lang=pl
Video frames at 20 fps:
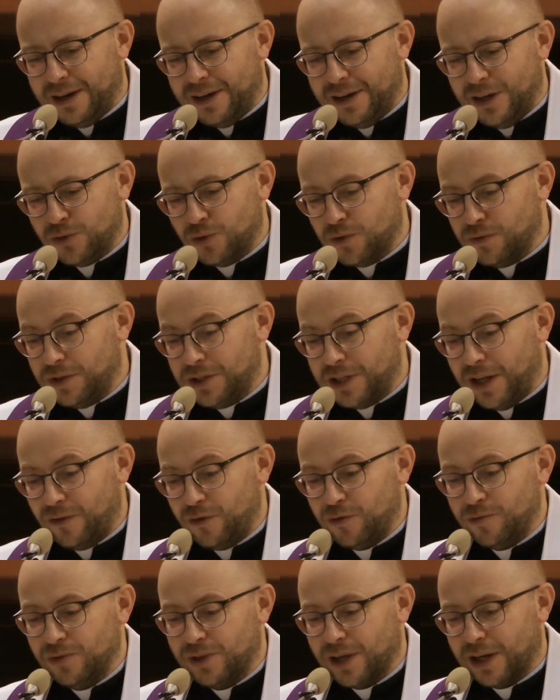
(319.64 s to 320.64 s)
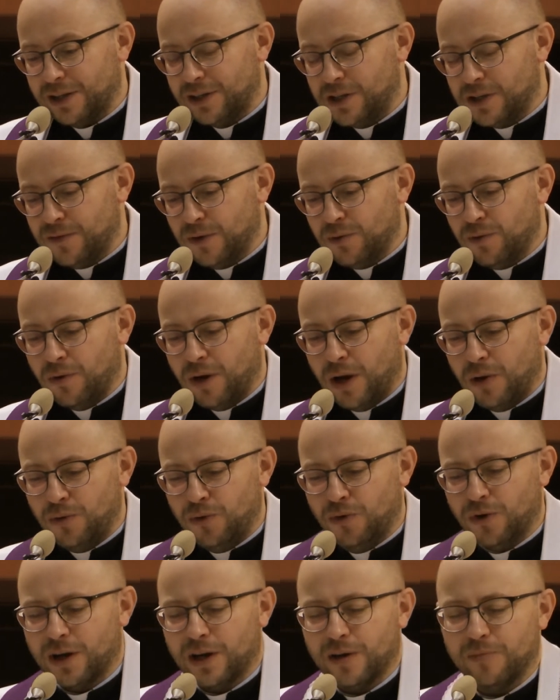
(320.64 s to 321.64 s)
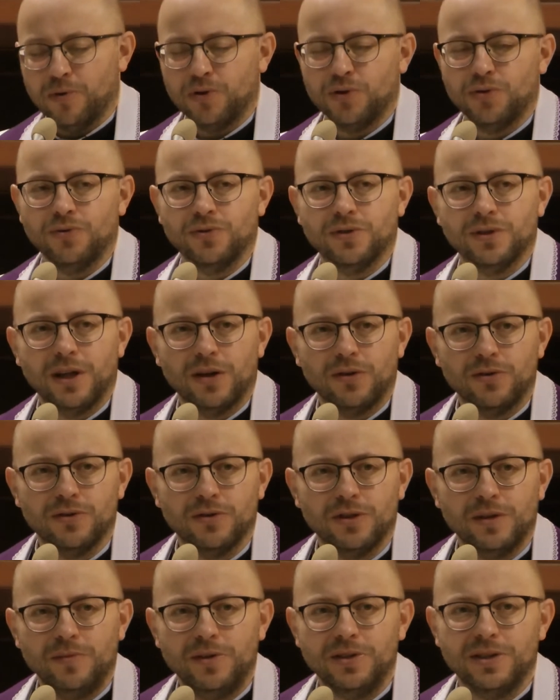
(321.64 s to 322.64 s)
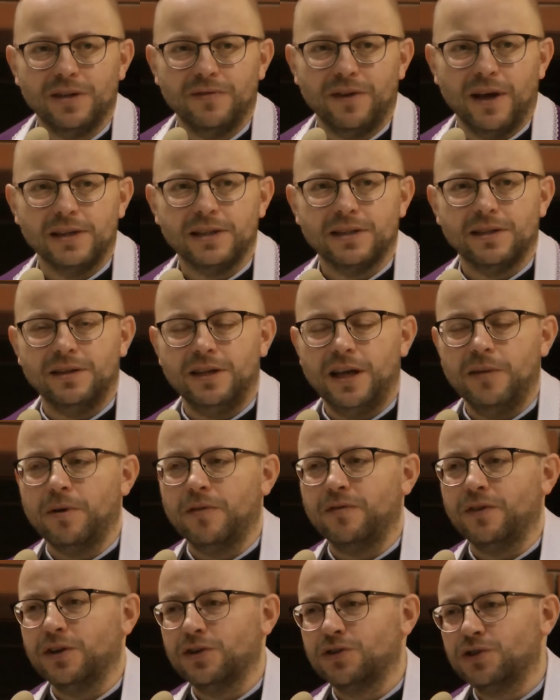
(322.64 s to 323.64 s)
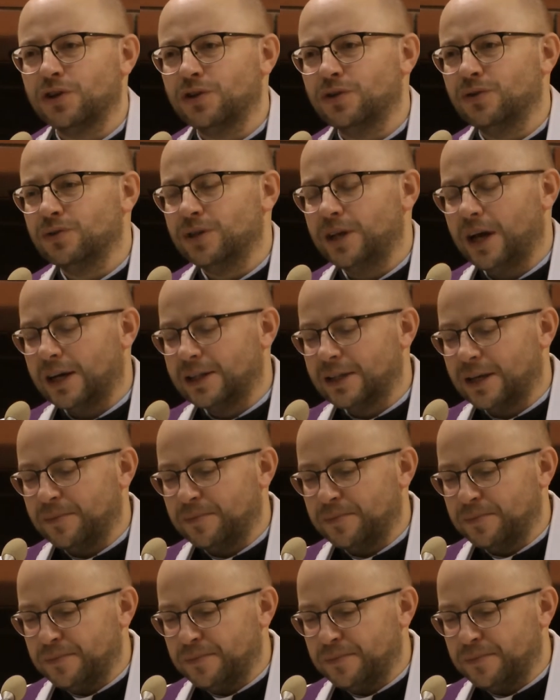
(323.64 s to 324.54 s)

Jezus wystawił mu tak niezwykłą laurkę pośród narodzonymi z niewiasty, nie ma większego od Jana.